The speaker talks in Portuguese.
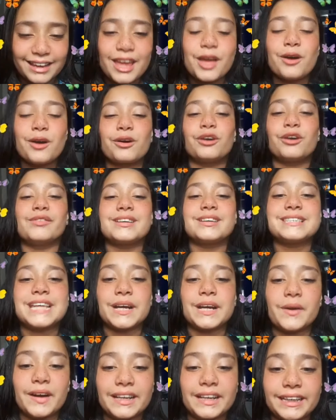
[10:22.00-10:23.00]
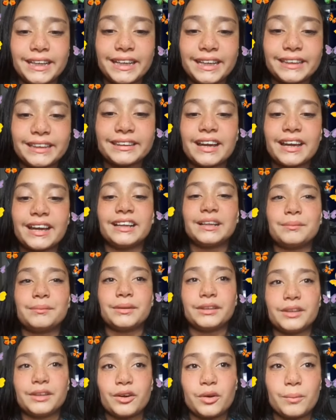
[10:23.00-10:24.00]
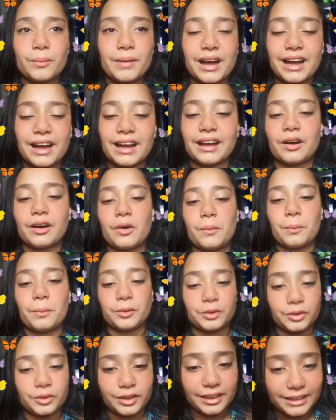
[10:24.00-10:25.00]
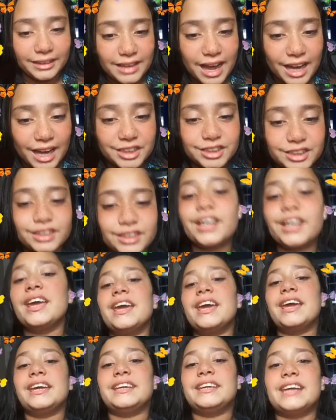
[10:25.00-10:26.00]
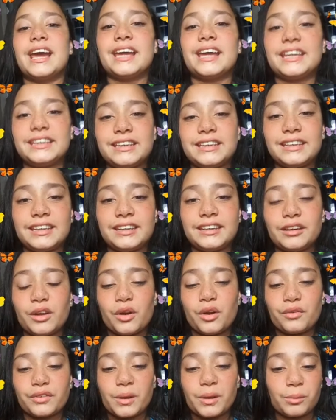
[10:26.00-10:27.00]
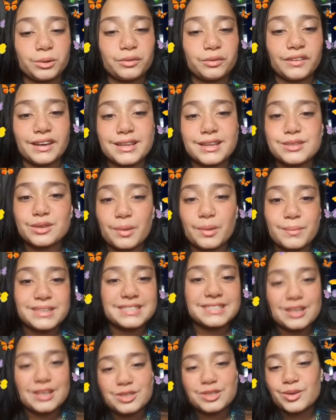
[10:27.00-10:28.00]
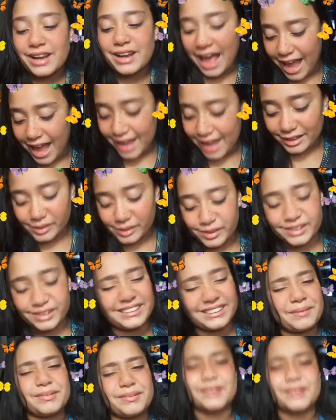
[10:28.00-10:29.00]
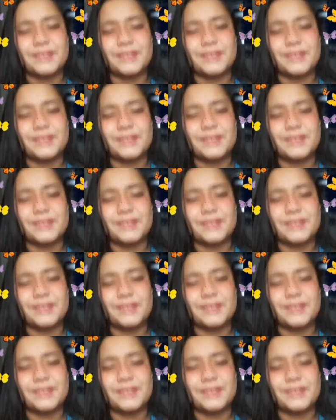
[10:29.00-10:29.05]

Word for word: Eu conversei com a Anitta, ela me deu uma oportunidade, e aí eu fiquei muito feliz, eu comecei a chorar, eu cantei pra